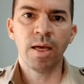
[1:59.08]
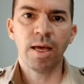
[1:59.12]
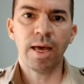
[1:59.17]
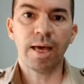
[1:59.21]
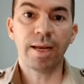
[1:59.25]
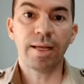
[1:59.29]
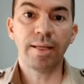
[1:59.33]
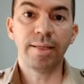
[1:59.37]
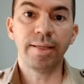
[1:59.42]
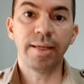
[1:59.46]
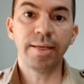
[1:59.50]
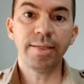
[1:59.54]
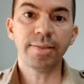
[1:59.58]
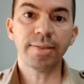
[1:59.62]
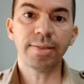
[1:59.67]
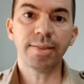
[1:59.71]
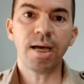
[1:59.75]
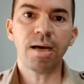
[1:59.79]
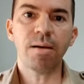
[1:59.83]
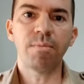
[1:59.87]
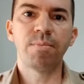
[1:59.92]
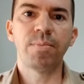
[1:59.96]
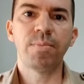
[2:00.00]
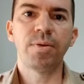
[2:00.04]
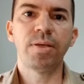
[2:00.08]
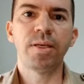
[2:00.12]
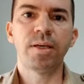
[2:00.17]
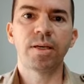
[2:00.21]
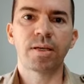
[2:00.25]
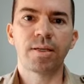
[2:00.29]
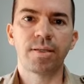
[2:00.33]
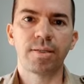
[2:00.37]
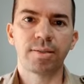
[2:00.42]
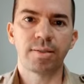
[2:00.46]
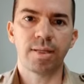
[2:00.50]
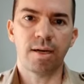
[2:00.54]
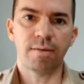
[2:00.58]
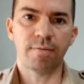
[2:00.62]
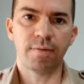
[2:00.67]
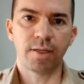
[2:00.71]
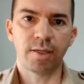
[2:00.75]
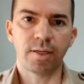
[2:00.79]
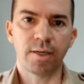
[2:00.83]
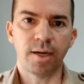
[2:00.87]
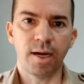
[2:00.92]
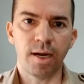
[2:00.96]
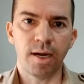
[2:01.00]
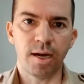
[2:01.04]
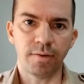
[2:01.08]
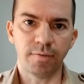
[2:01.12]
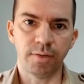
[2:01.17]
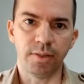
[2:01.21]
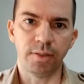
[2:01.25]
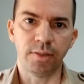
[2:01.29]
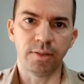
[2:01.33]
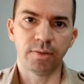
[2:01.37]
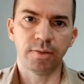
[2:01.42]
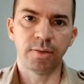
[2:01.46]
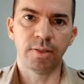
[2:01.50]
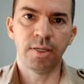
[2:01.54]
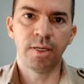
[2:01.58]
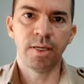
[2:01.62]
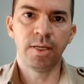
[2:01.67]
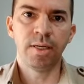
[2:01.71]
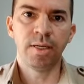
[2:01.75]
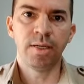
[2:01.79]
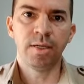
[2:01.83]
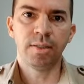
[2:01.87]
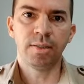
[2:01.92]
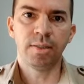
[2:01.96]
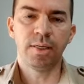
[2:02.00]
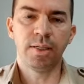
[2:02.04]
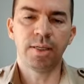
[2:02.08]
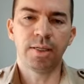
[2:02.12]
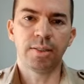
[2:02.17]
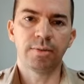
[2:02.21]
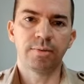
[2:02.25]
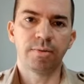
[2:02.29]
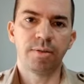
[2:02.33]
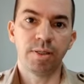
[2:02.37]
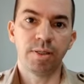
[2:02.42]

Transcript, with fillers: Ela nem sabia que estava grávida, né?